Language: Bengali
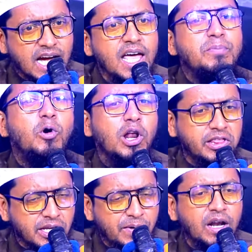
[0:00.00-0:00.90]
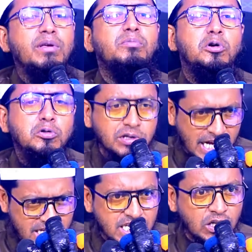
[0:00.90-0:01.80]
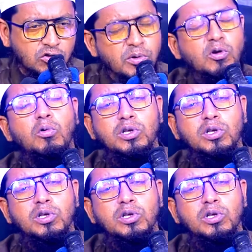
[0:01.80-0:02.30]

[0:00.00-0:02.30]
চায় পড়াতে পারবে বৈধতা আছে তবে